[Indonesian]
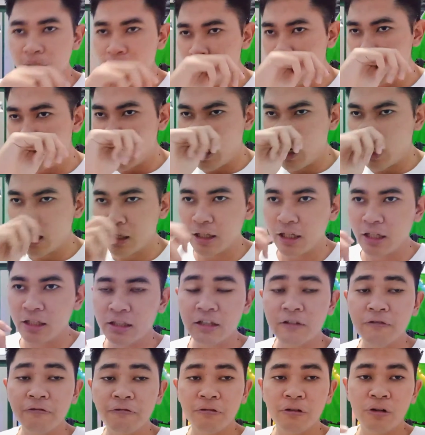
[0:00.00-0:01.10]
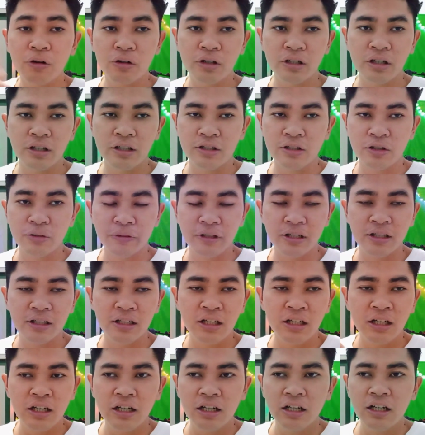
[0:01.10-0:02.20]
ini gua akan ngevlog ya sob ya
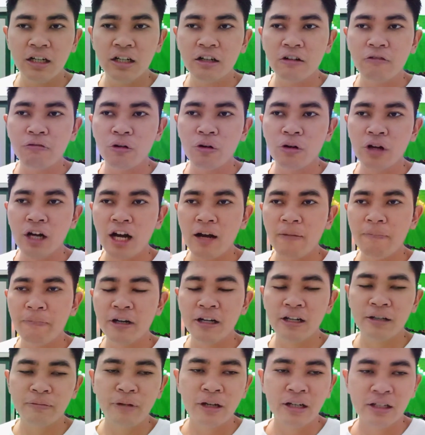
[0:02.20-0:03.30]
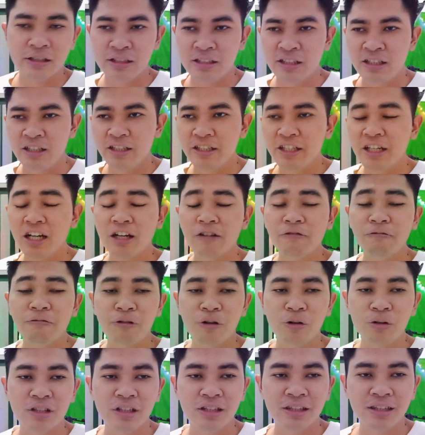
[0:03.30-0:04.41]
eh, Ngevlog apa bang? Ya
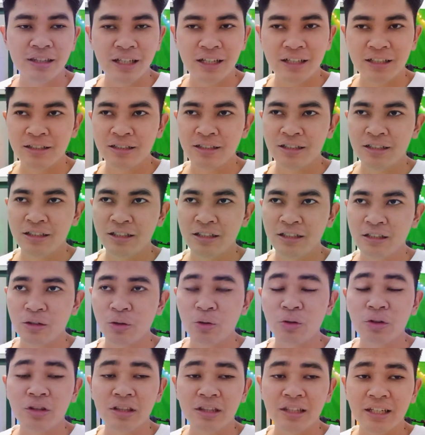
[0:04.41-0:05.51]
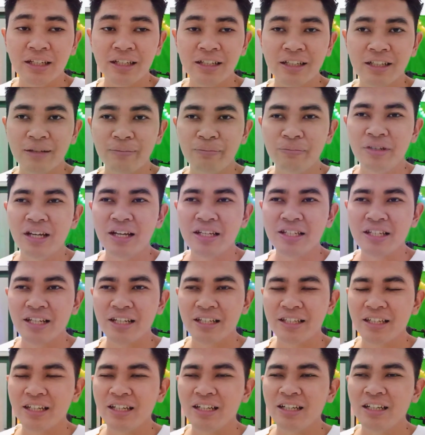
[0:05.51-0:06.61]
ngevlog tentang eh, konten yang
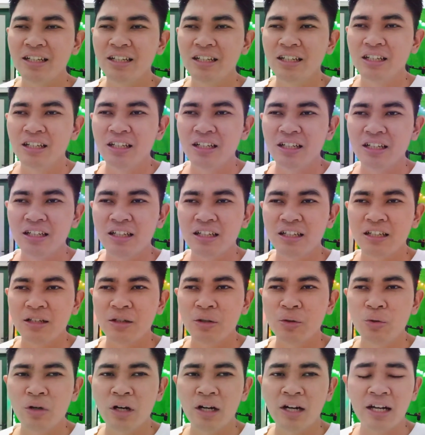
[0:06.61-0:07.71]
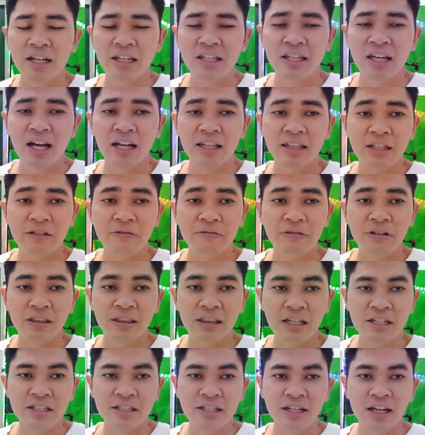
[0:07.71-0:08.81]
biasanya gua lagi
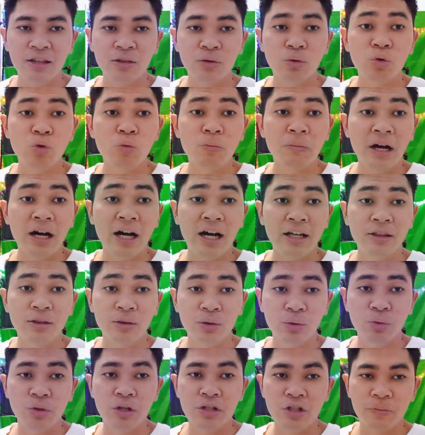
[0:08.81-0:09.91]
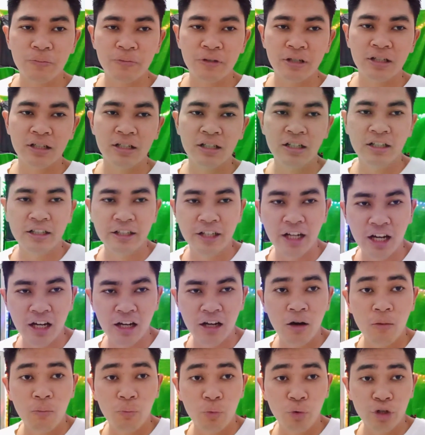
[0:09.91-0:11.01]
aktivitas yaitu rumah hantu ya sob ya Nah
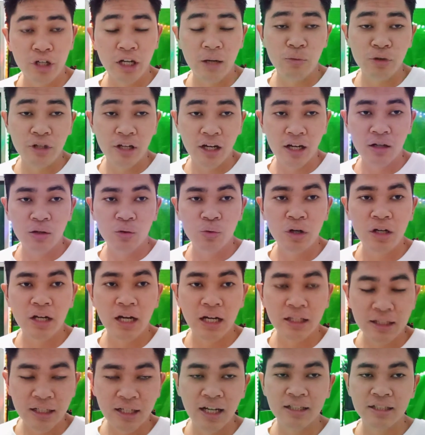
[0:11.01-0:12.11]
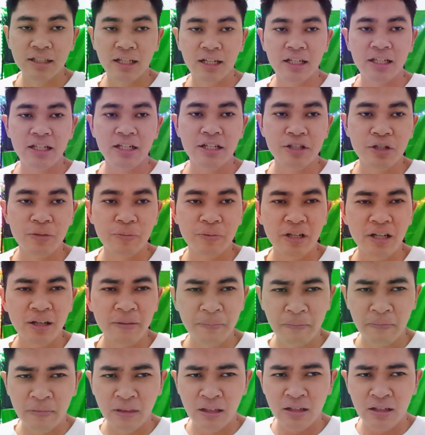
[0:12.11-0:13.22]
mudah-mudahan gue gak telat kali ini sob ya